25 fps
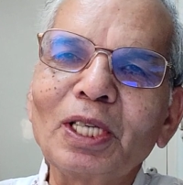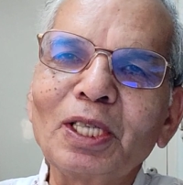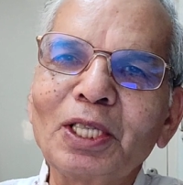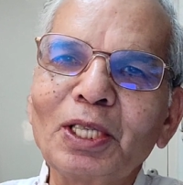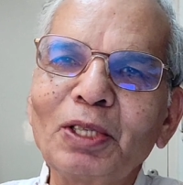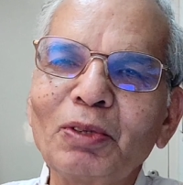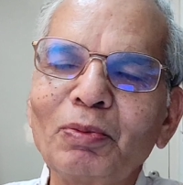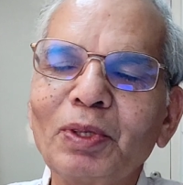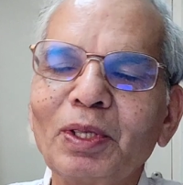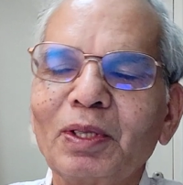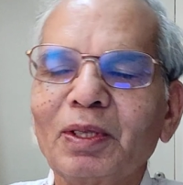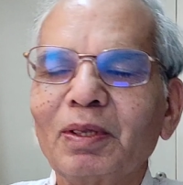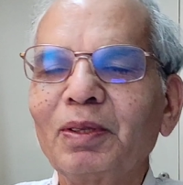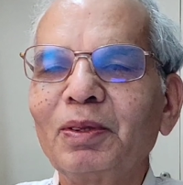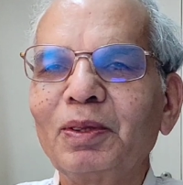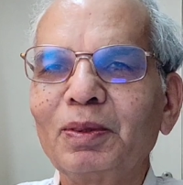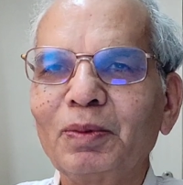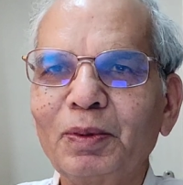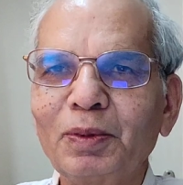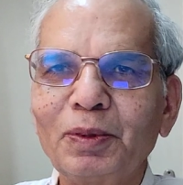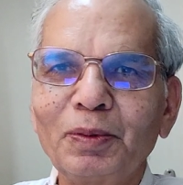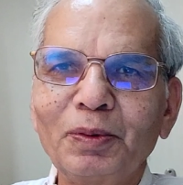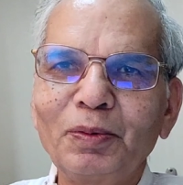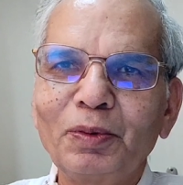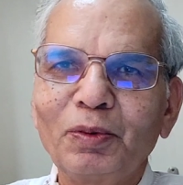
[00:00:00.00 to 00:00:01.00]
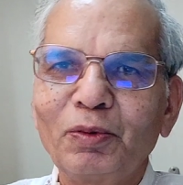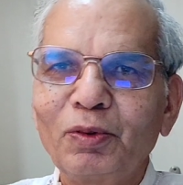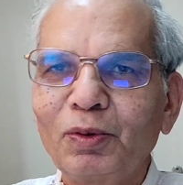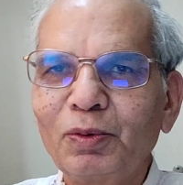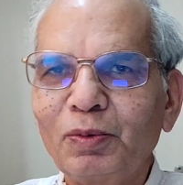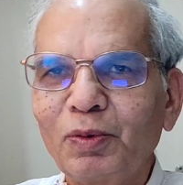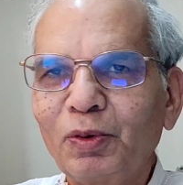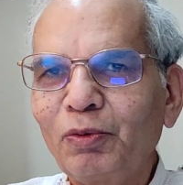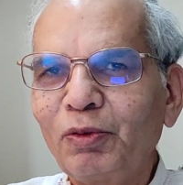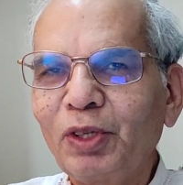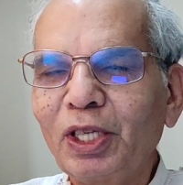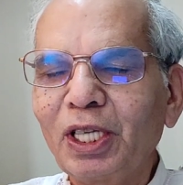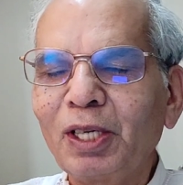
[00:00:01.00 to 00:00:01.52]
वन की
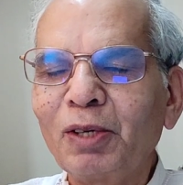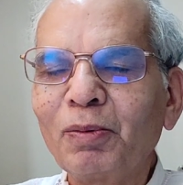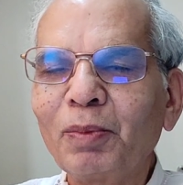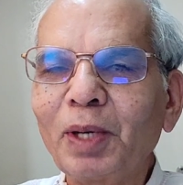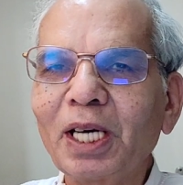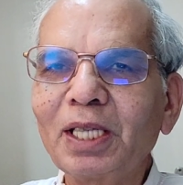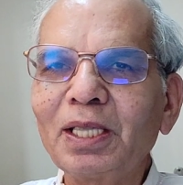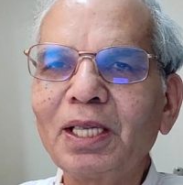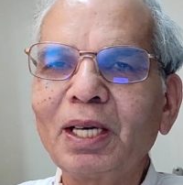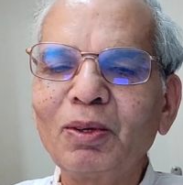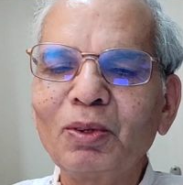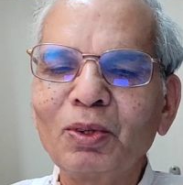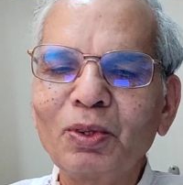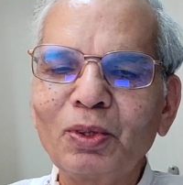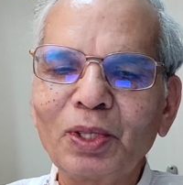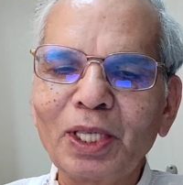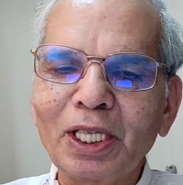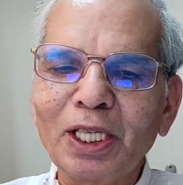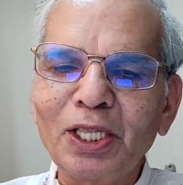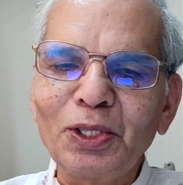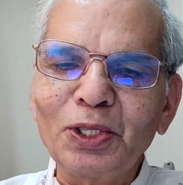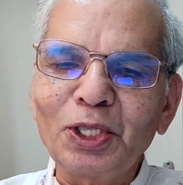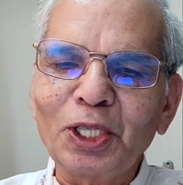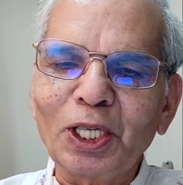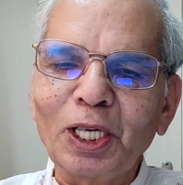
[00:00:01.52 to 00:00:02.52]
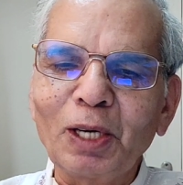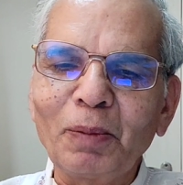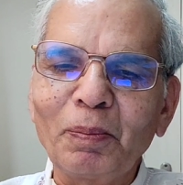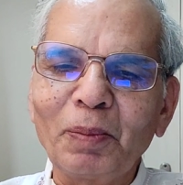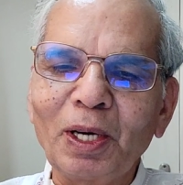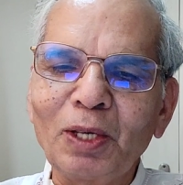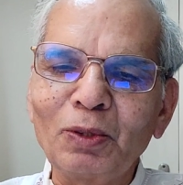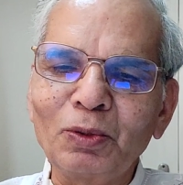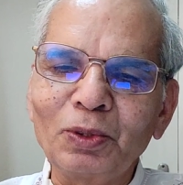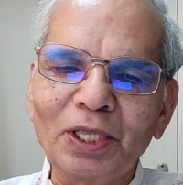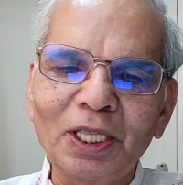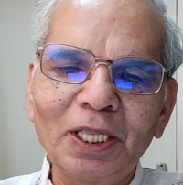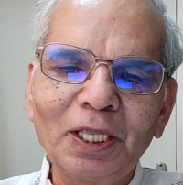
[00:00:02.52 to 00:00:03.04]
विघ्न बाधाओं को नहीं झेल
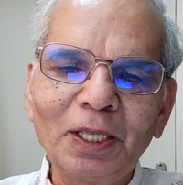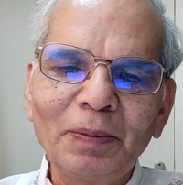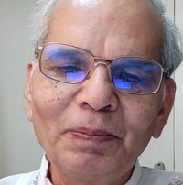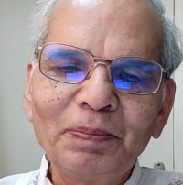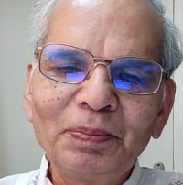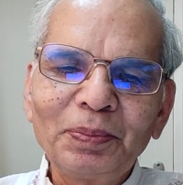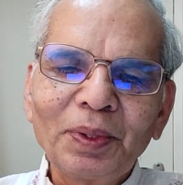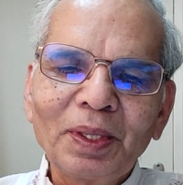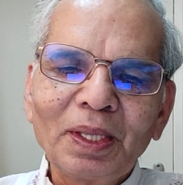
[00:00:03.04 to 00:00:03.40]
पाऊंगी